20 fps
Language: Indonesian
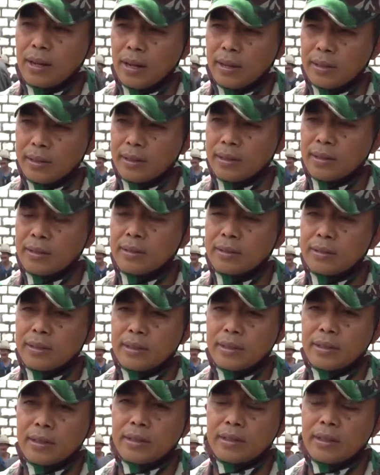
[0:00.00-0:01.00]
air
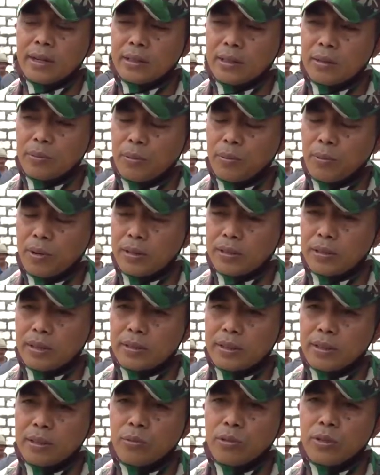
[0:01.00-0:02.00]
sehingga kita lakukan
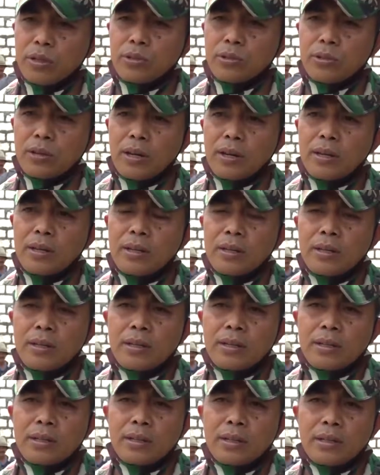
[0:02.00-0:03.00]
pipanisasi. Kemudian juga
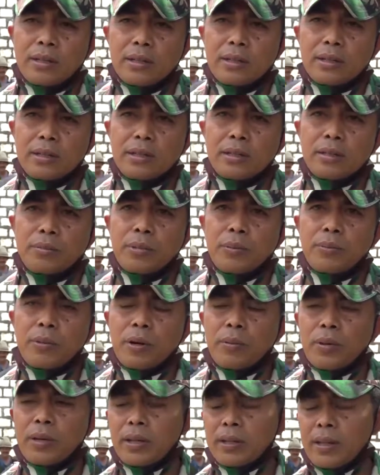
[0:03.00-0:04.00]
eh,
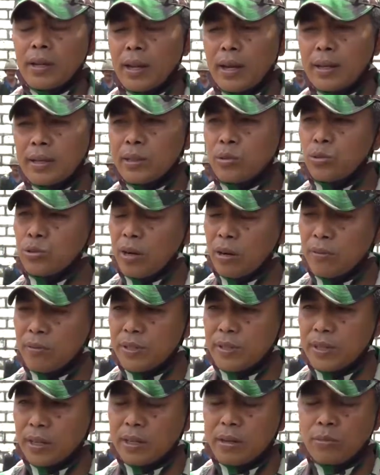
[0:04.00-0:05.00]
beberapa kegiatan lain itu secara
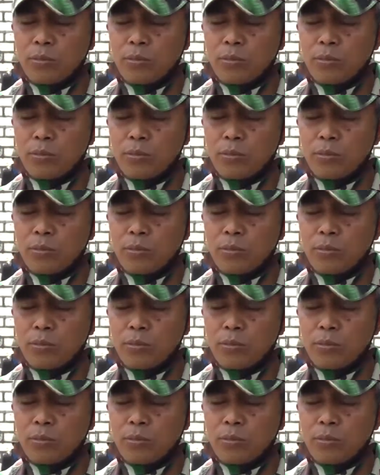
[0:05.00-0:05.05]
fisik.